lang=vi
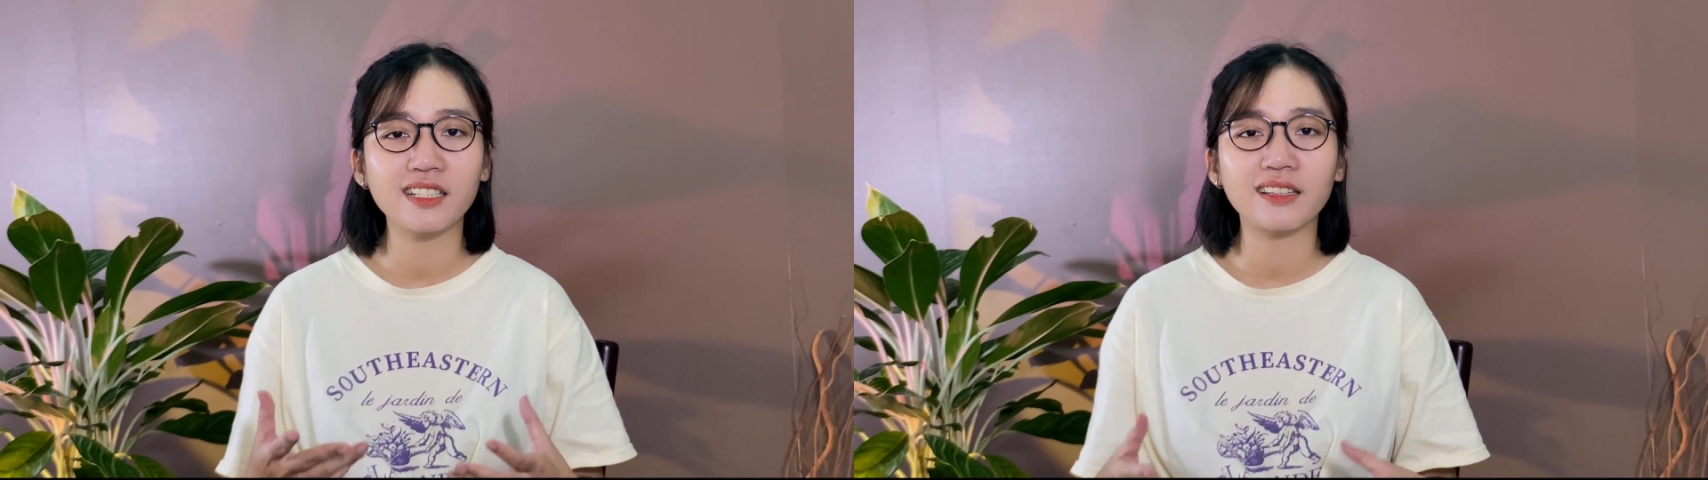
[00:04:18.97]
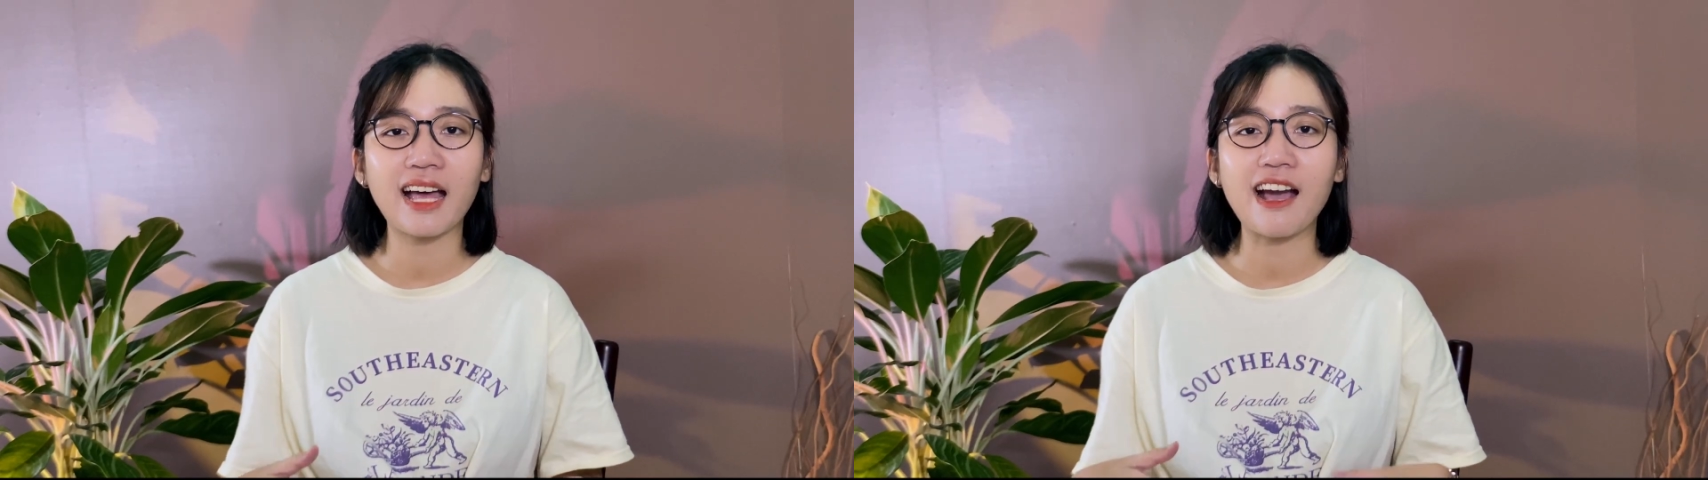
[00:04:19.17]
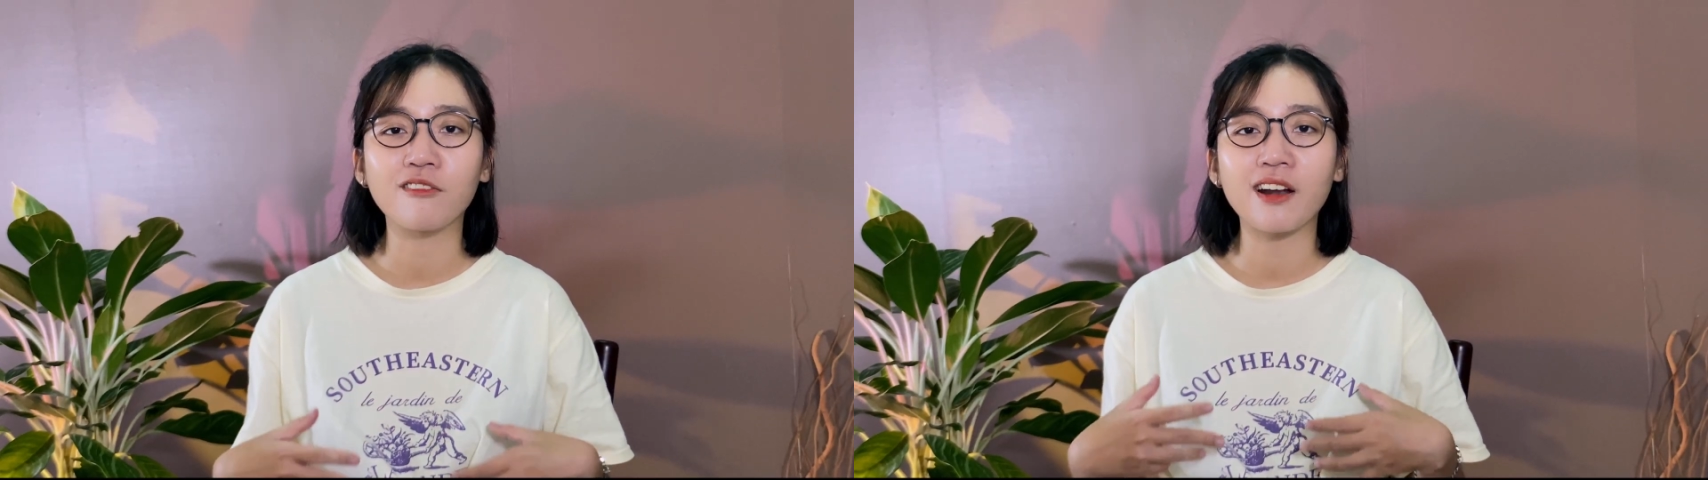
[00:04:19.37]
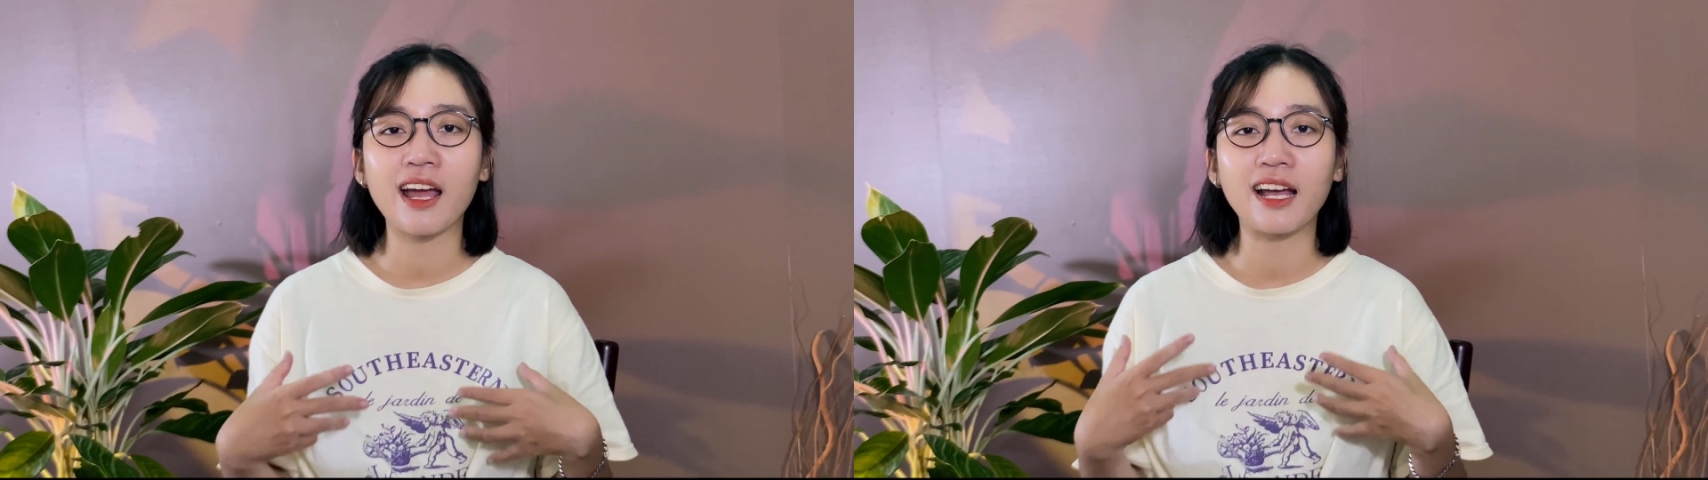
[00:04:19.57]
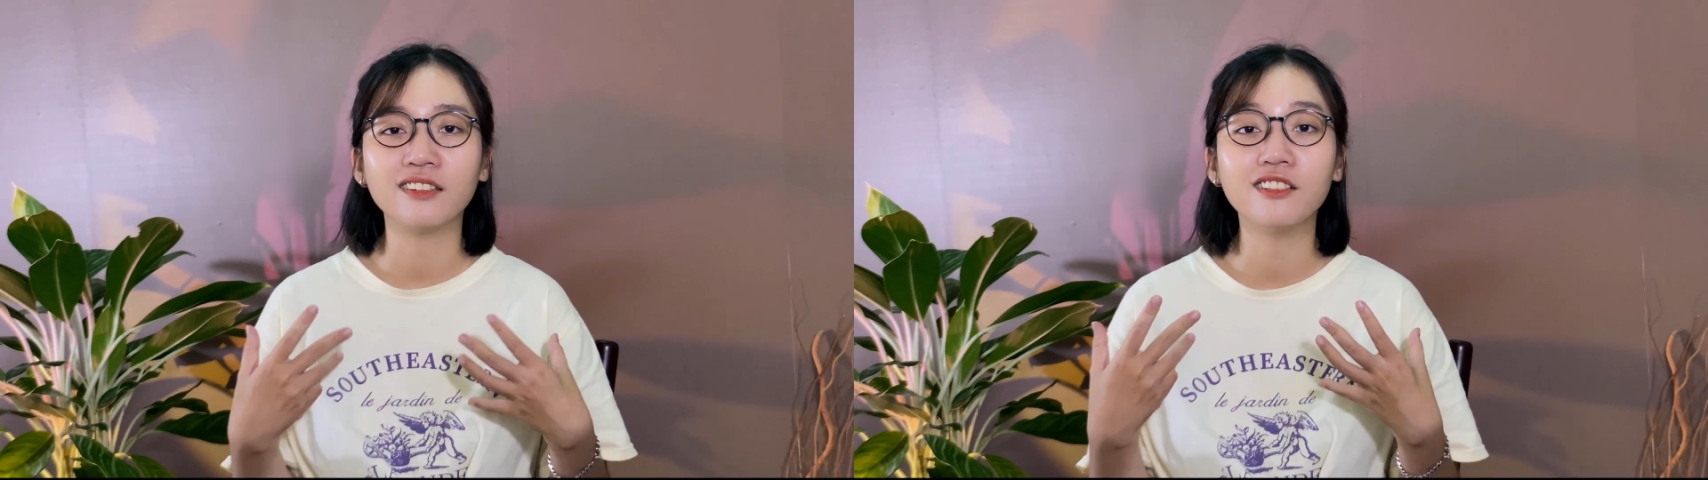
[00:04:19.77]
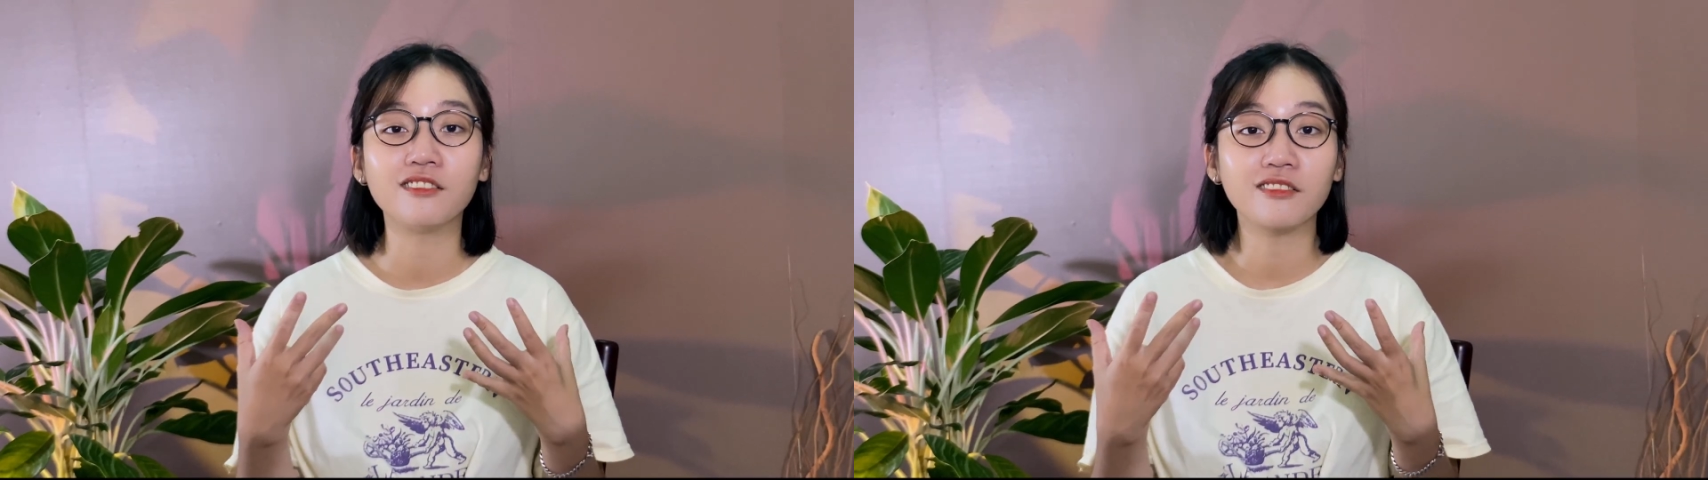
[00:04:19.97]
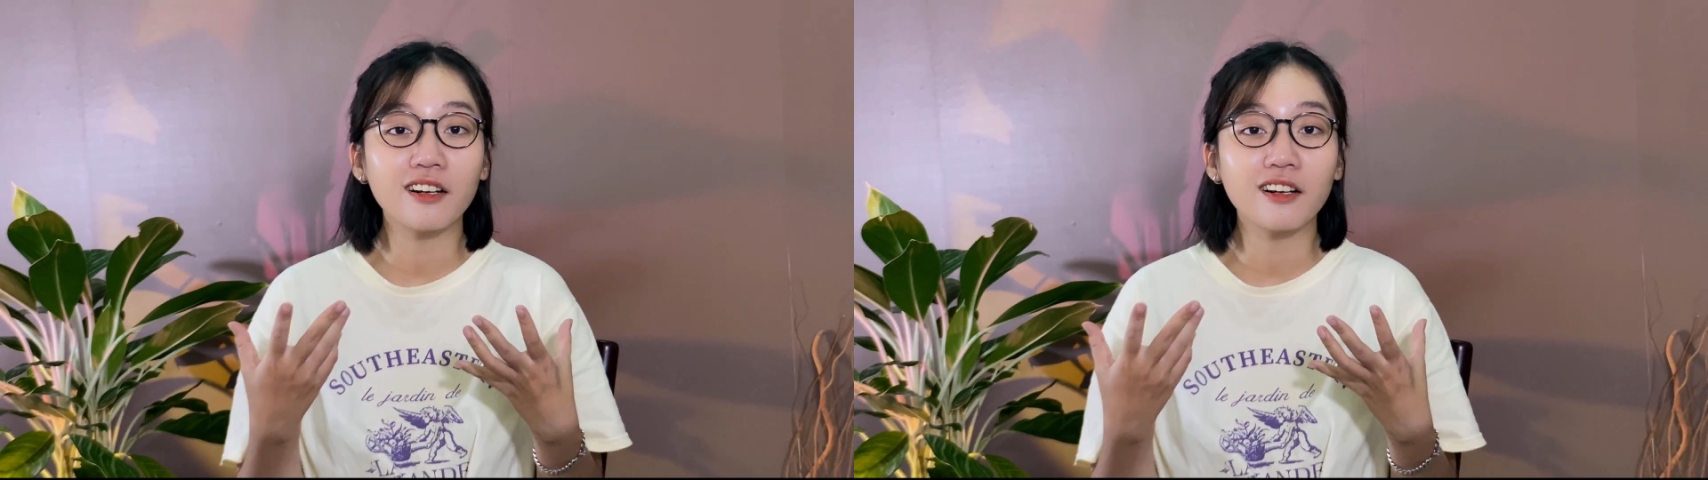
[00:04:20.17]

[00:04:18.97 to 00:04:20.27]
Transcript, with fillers: sẽ tạo ra ảnh hưởng